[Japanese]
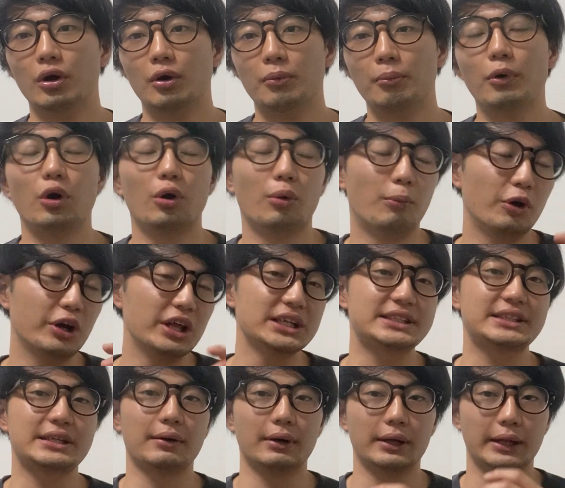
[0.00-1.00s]
もう森
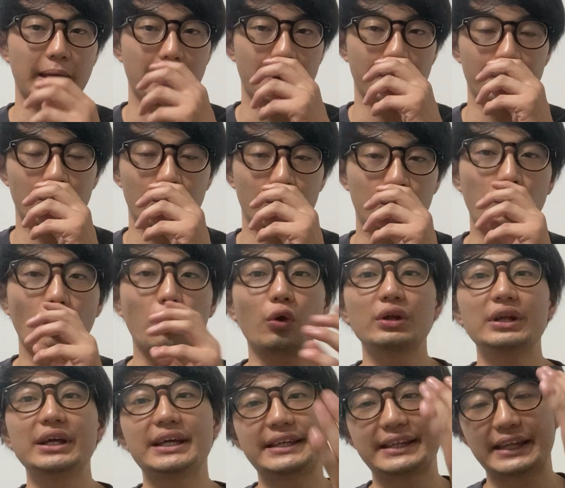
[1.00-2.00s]
下はね、もうここ
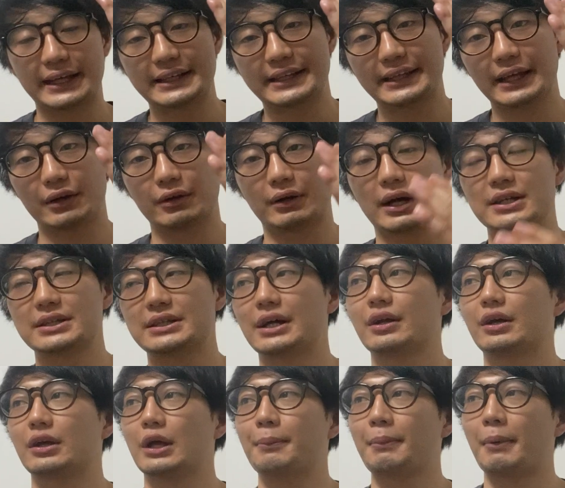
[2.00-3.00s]
に来てきてる感じあ
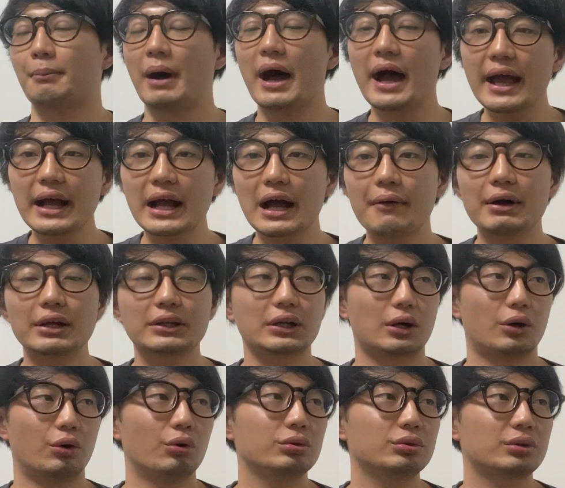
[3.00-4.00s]
るけど、やっぱ前側と
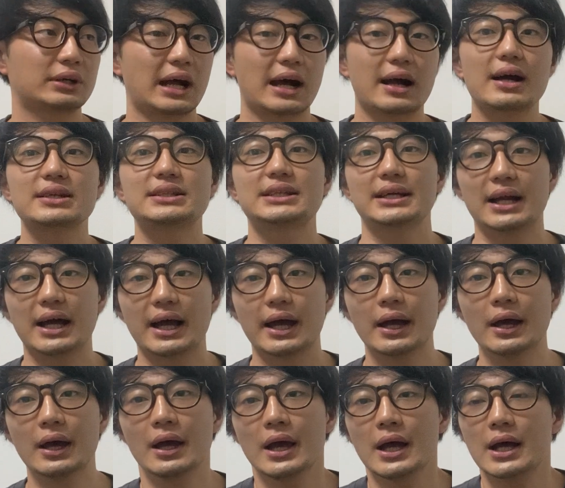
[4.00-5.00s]
か本当欠かせない。
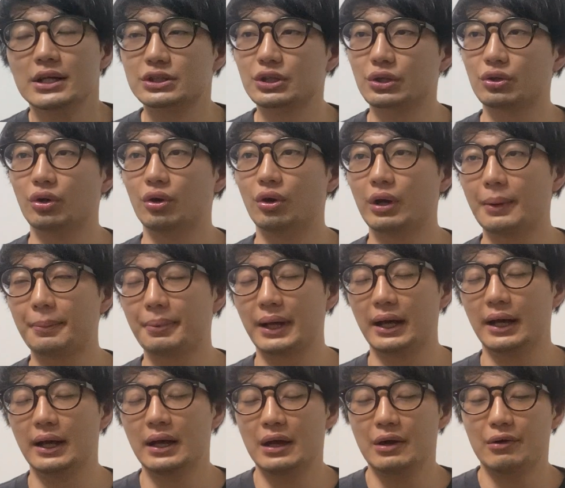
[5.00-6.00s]
その、やっ
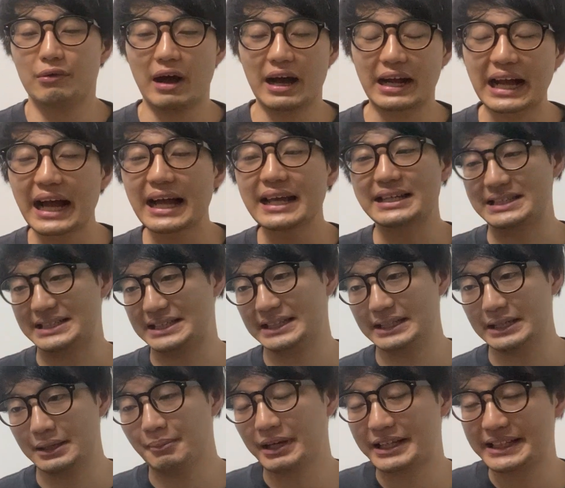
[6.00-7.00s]
ぱ若い
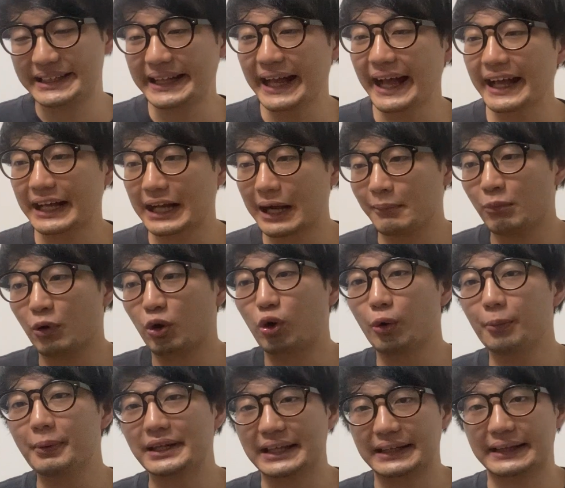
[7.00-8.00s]
し、まあ、期待感も
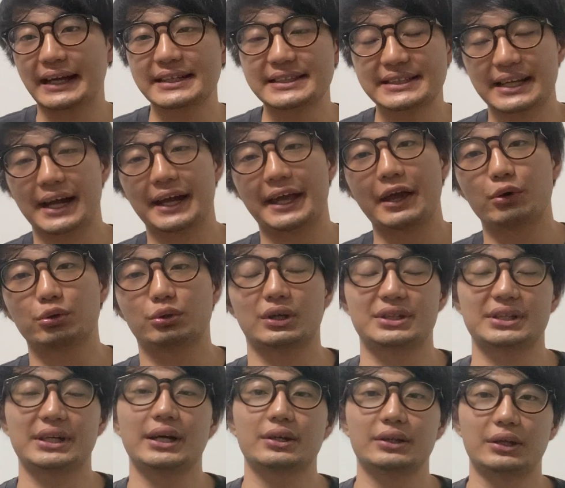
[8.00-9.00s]
込めて出してあげようとか
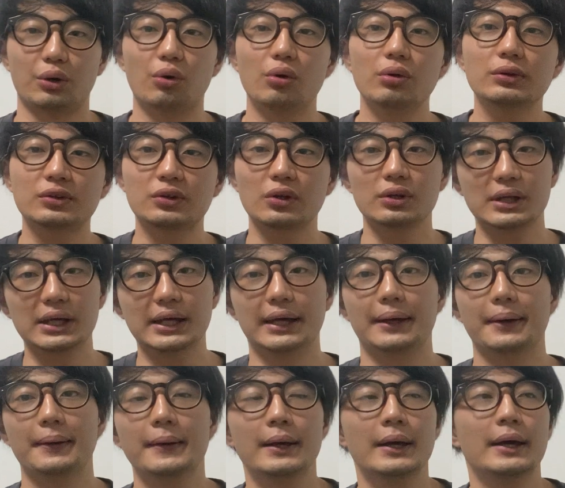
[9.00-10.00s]
じゃなくて、本当
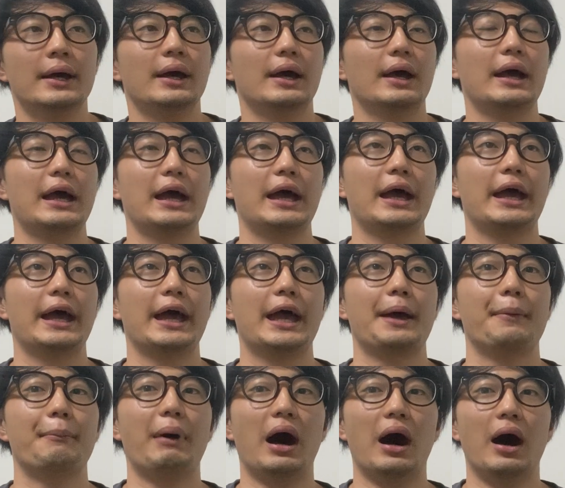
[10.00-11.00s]
に、
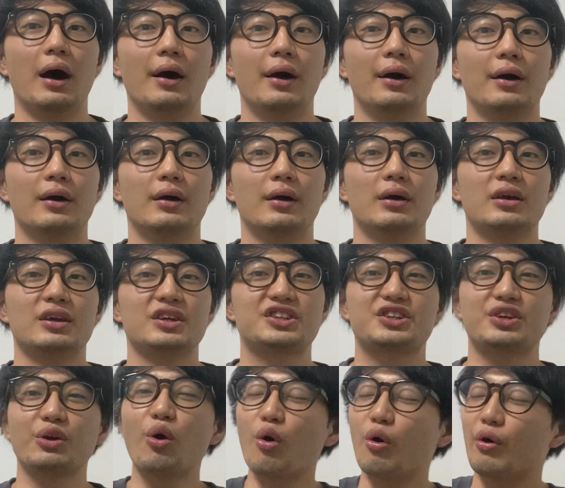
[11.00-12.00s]
えー、まあ、
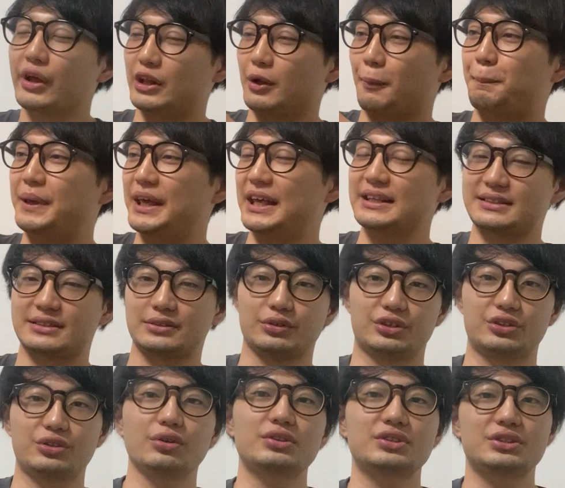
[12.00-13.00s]
勝利のピースの
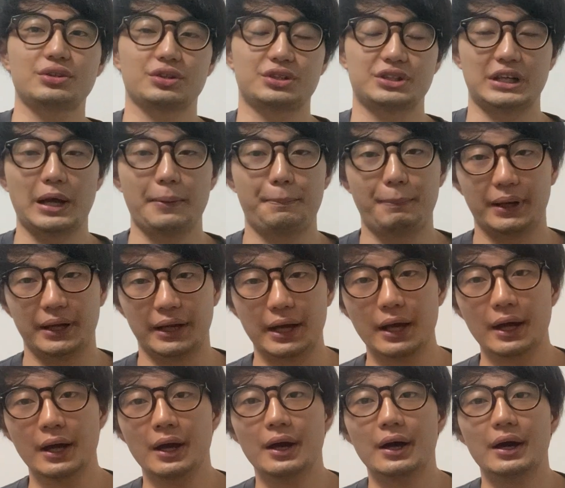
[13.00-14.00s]
一つとしてやっぱね、
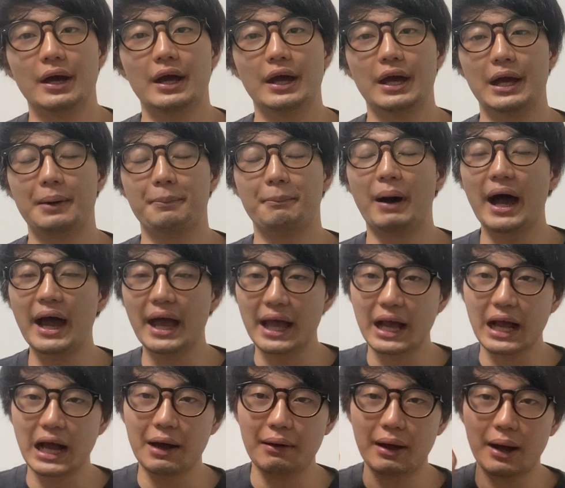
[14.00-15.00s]
えー、
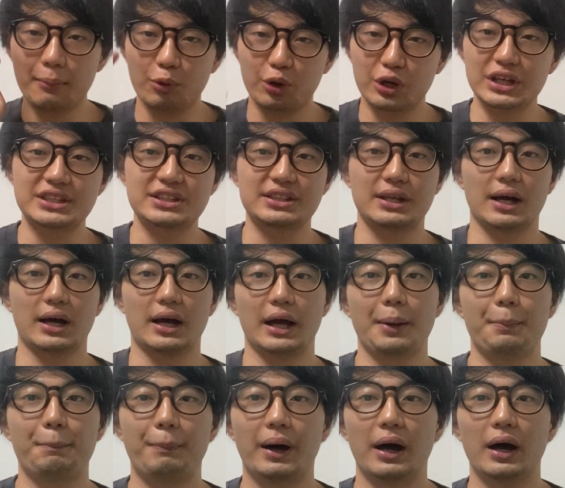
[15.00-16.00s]
前川森下が
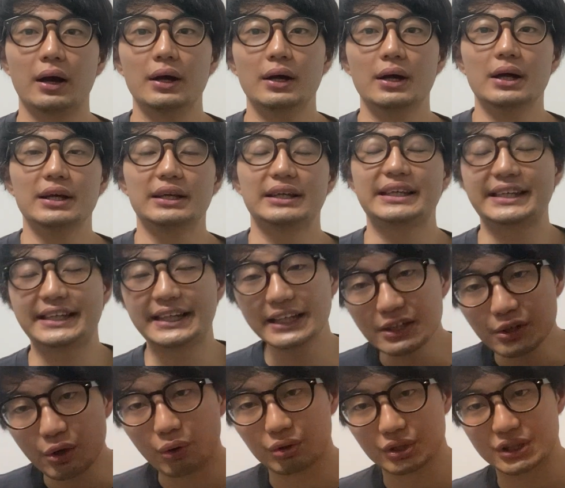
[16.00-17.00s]
やっぱ、機
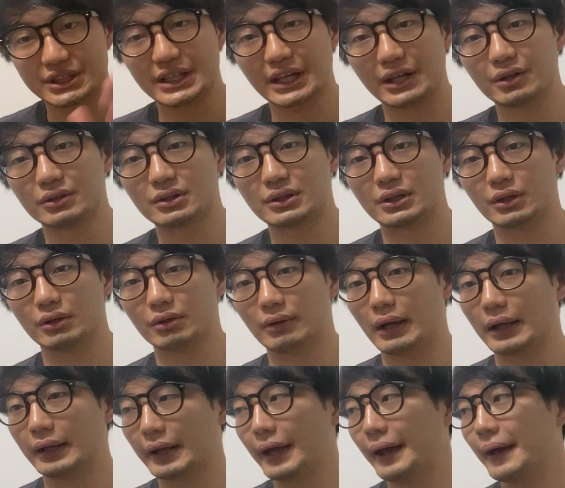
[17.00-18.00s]
能してるっていうの
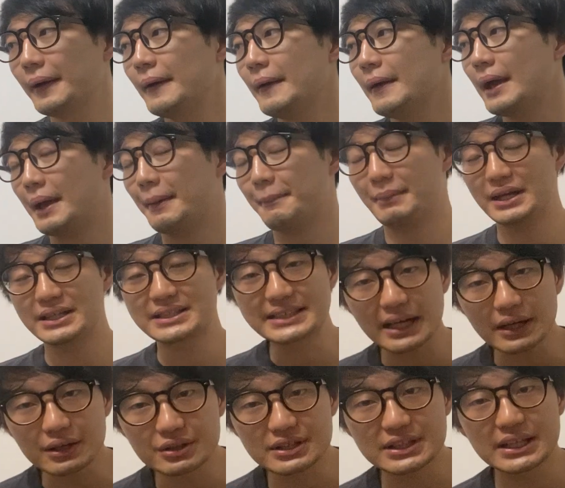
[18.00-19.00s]
はね、め
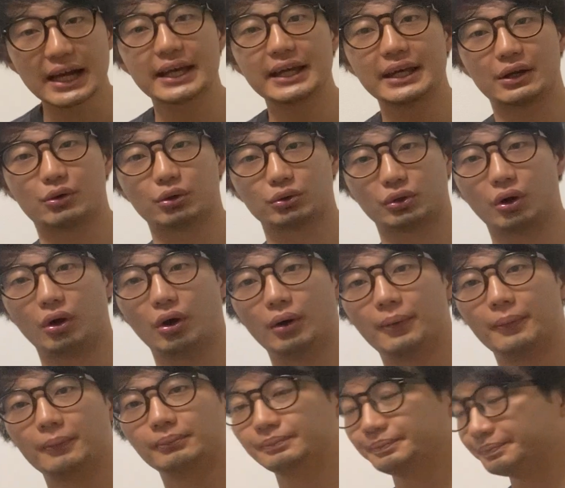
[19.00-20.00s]
ちゃくちゃいいこと。
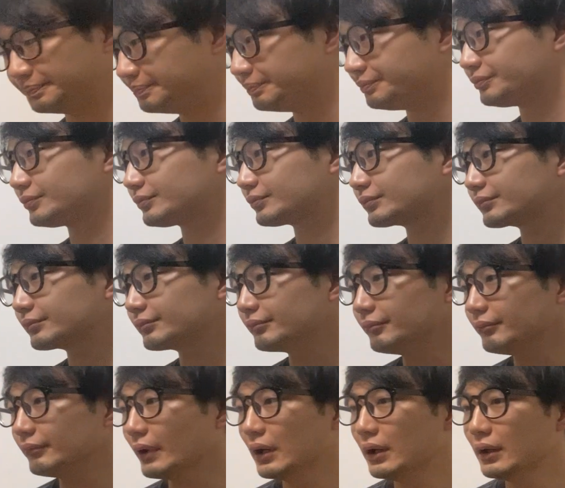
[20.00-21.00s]
うん。
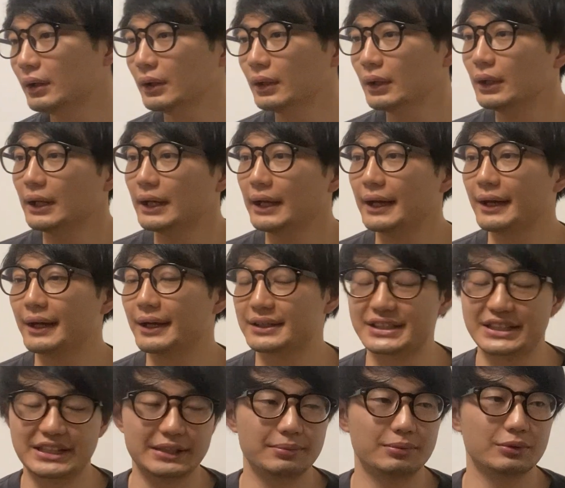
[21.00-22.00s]
えー、
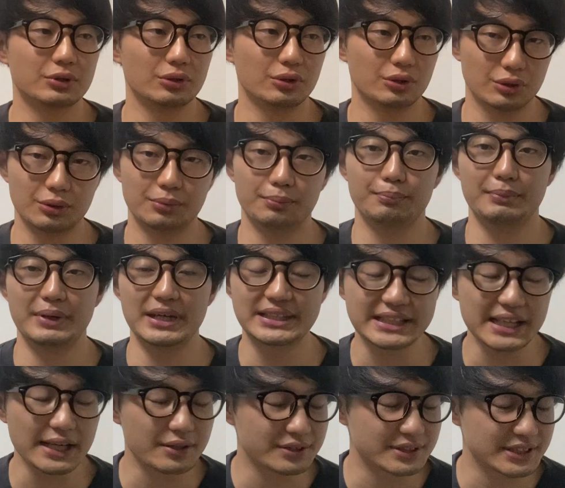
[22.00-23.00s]
自分、うん、め
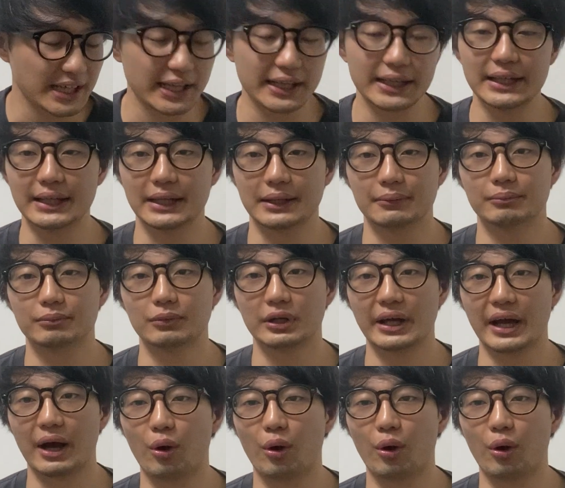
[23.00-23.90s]
ちゃくちゃいい。いや、